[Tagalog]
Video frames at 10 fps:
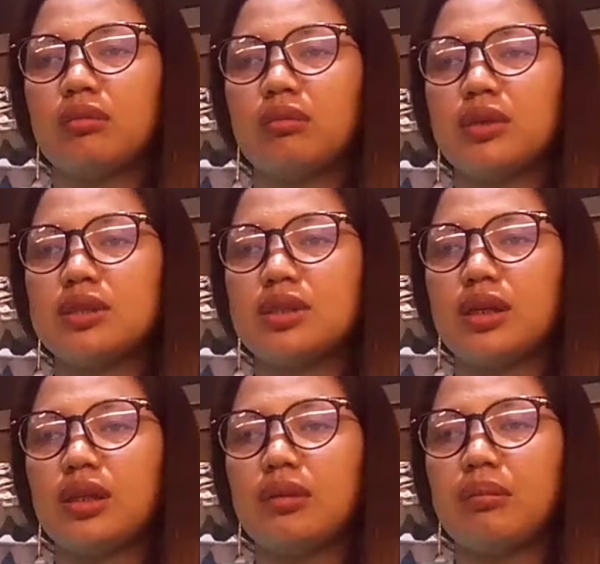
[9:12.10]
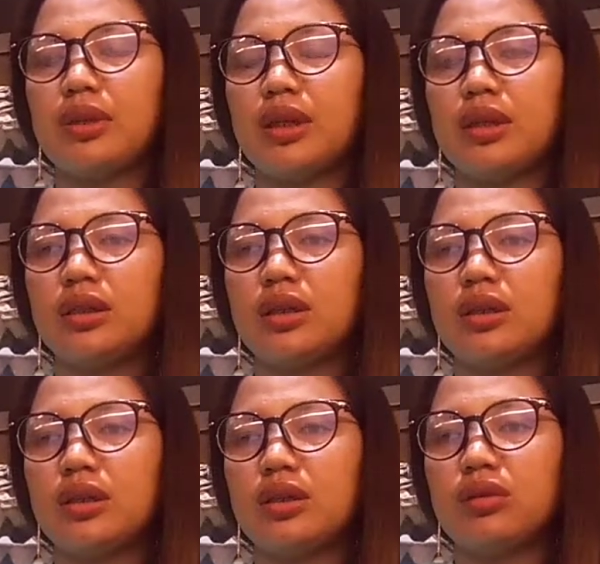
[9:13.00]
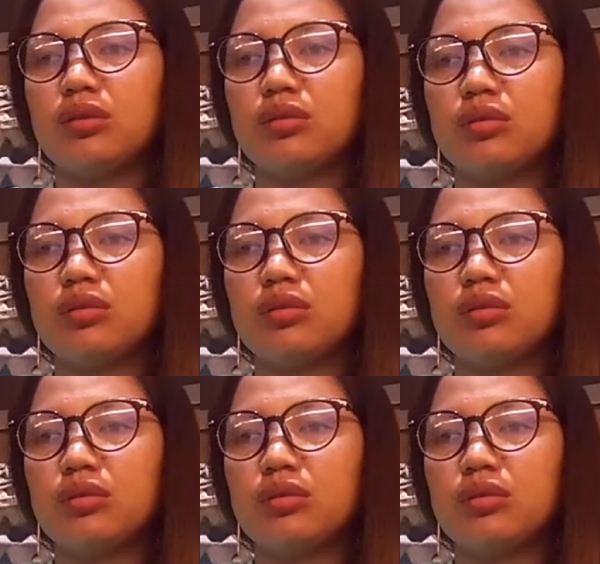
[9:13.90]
Basta alam natin na ano,